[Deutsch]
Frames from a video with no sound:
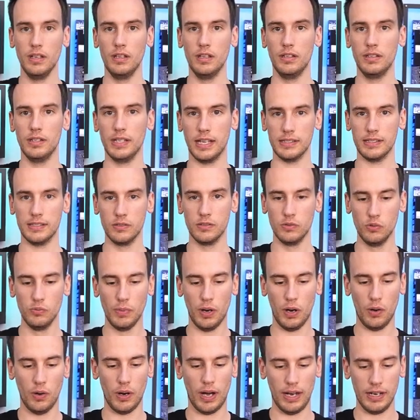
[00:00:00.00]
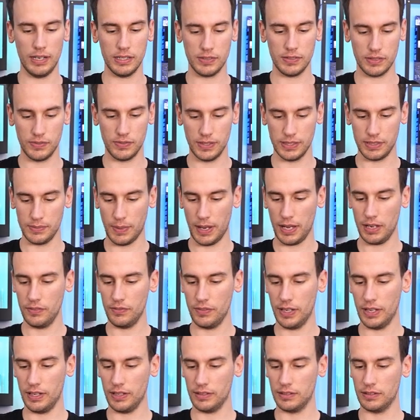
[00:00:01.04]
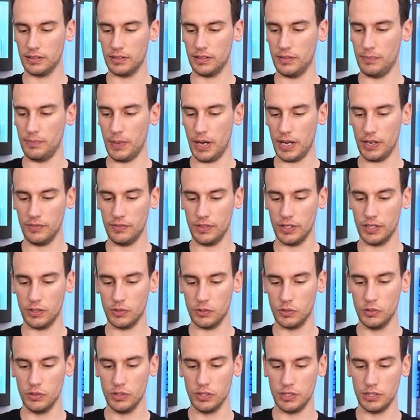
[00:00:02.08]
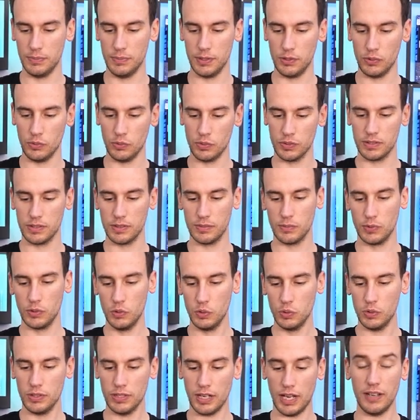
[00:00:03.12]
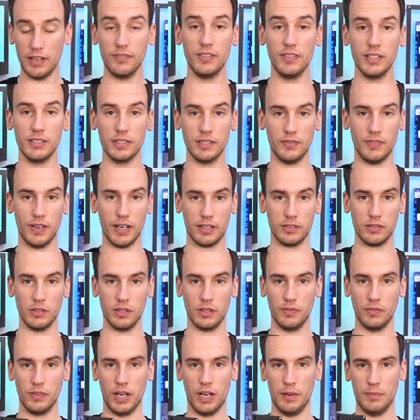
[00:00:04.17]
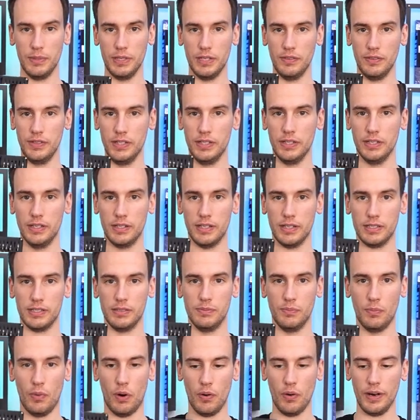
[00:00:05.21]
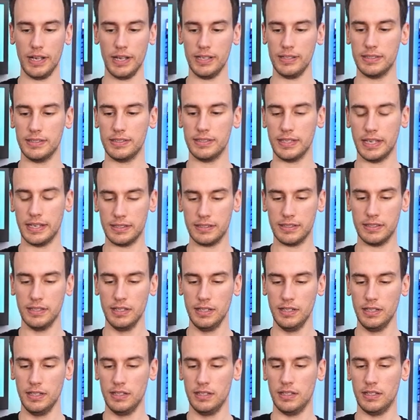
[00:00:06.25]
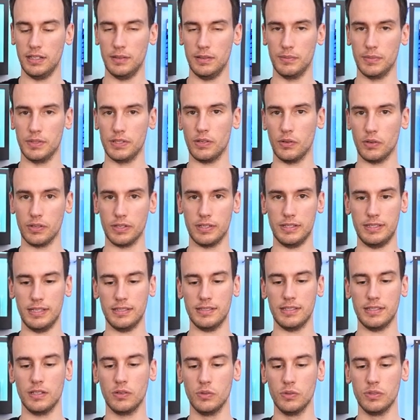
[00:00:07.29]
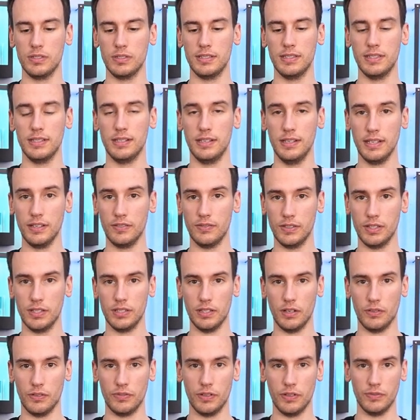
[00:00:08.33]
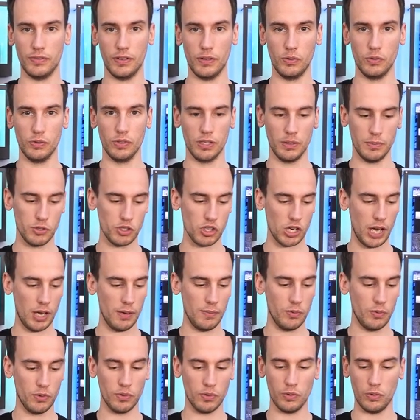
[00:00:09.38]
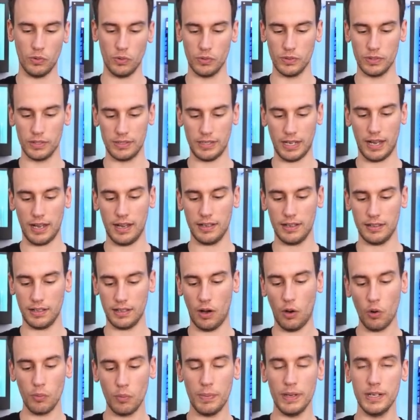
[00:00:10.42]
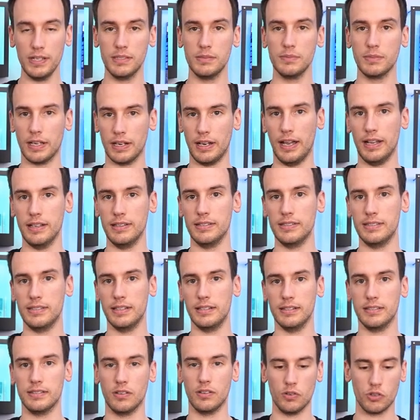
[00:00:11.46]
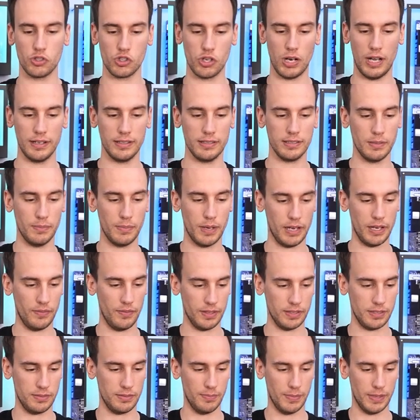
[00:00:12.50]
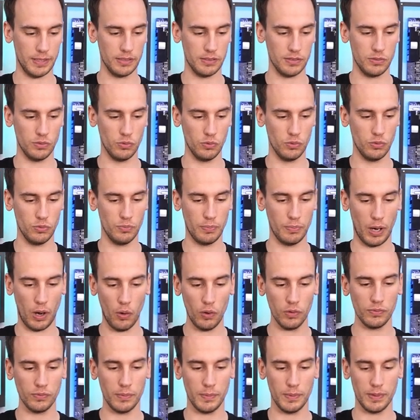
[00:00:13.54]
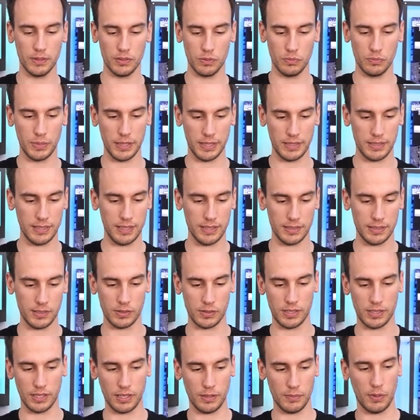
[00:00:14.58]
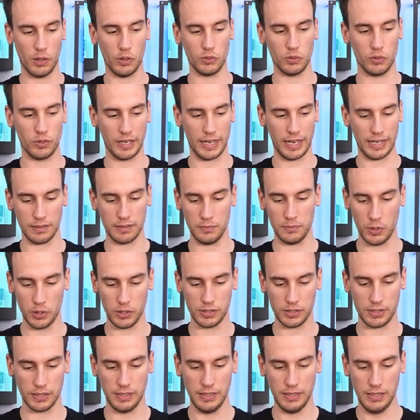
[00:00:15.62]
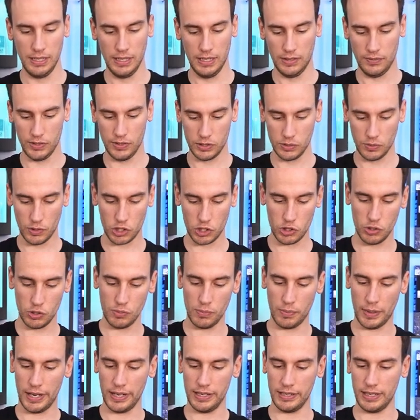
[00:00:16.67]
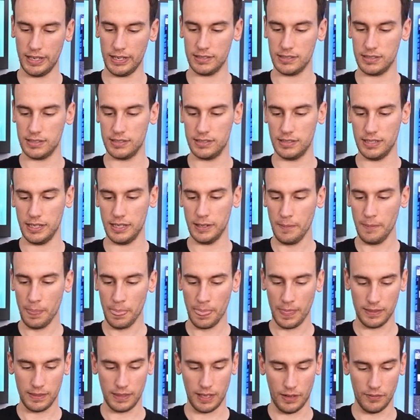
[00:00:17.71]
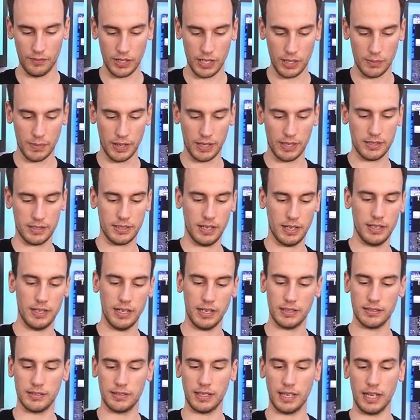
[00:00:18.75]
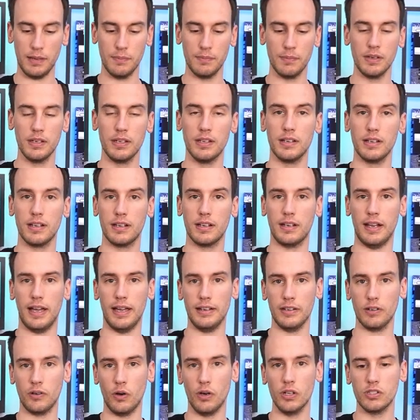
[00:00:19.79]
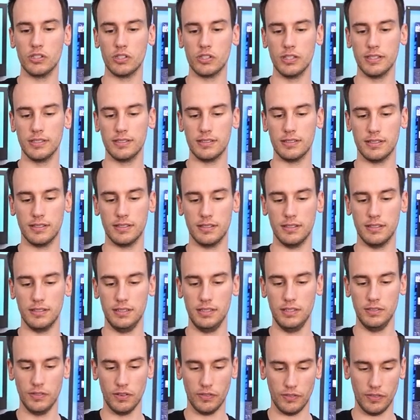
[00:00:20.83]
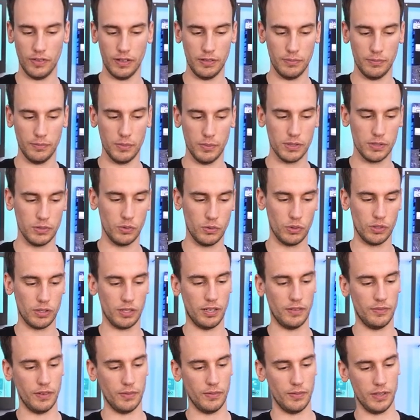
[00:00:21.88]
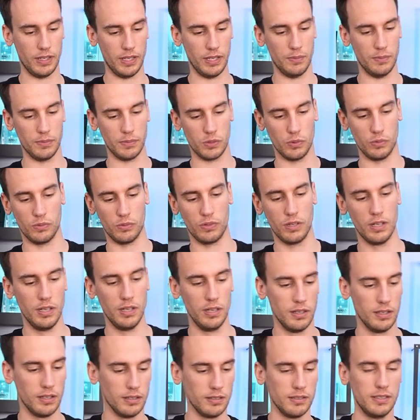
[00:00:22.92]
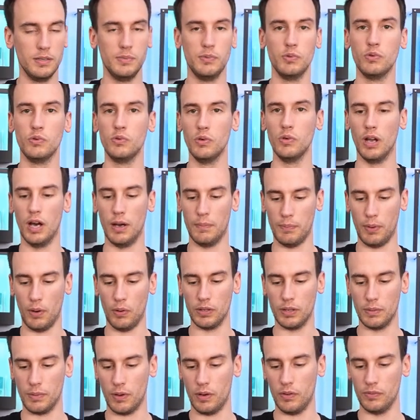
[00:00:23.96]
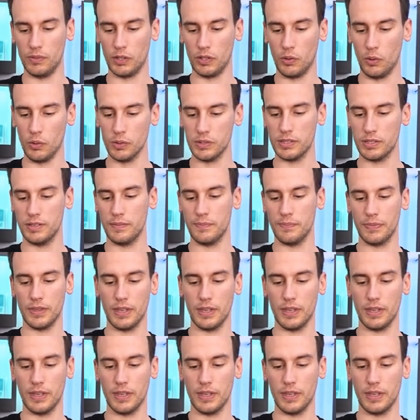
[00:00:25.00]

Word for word: Den ganzen Umbau, alles, was wir jetzt machen werden, machen wir natürlich mit unserem guten iFixit-Werkzeug. Wir haben hier wieder das Moray-Set. Ähm, ist auch sehr, sehr günstig. Link findet ihr auf jeden Fall unten in der Beschreibung. Und da auch bei diesem kleinen Set ist auch schon alles dabei, was man so braucht, wenn man so einen PC jetzt auseinanderbaut oder retten möchte. Wie zum Beispiel bei der SSD. Da haben wir eben an der Seite extrem kleine Kreuzschlitze, die wir verwenden müssen. Oder dann, wenn wir eben so einen CPU-Kühler abbauen, da brauchen wir große.